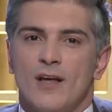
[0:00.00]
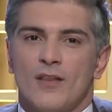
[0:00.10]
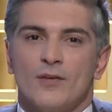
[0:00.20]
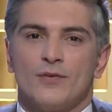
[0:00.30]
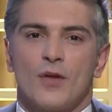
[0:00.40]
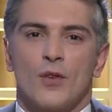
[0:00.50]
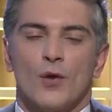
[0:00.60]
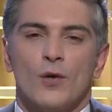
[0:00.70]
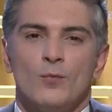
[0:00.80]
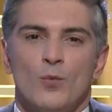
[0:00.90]
ضد
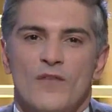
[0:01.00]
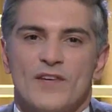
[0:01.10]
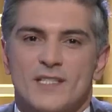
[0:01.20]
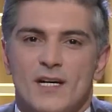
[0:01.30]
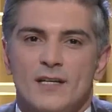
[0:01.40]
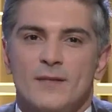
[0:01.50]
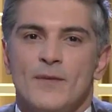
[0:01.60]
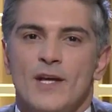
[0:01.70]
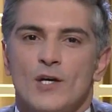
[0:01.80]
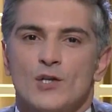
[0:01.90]
الظلم والفساد
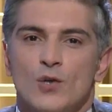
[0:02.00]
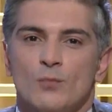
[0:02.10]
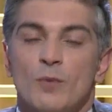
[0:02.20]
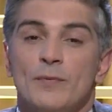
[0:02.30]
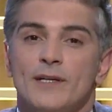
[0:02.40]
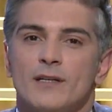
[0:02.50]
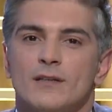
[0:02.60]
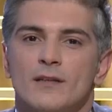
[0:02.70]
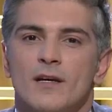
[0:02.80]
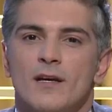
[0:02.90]
شلون ممكن